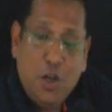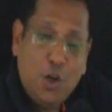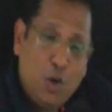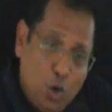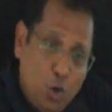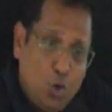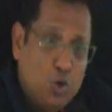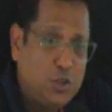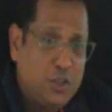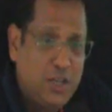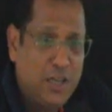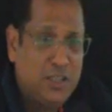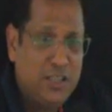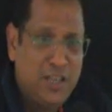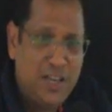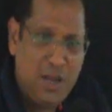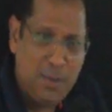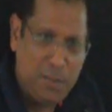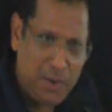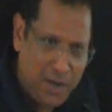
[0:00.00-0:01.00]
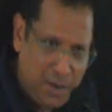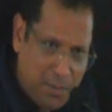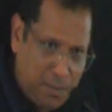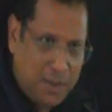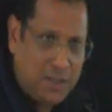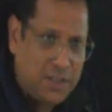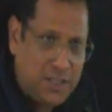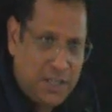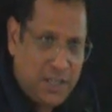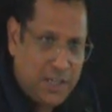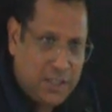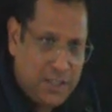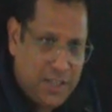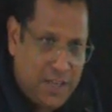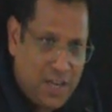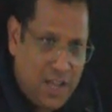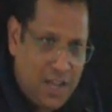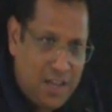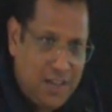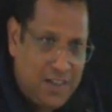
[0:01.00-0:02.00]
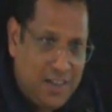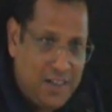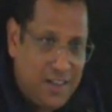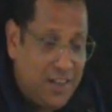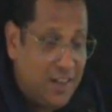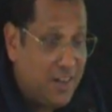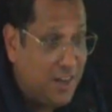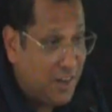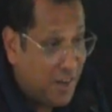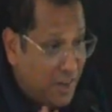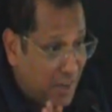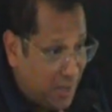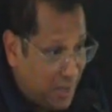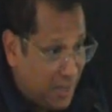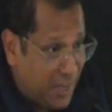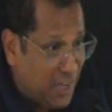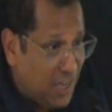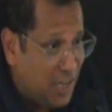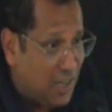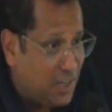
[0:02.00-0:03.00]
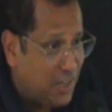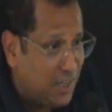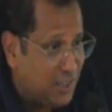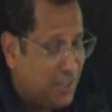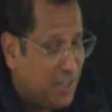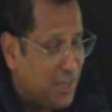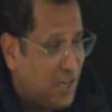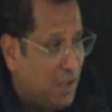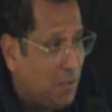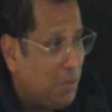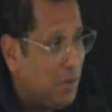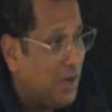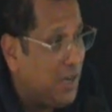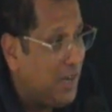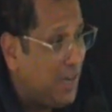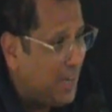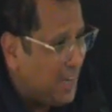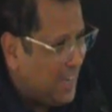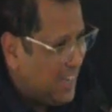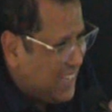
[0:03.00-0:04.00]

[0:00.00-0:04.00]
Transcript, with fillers: क्लोज कर देना माने बंद कर देना करटेल कर देना माने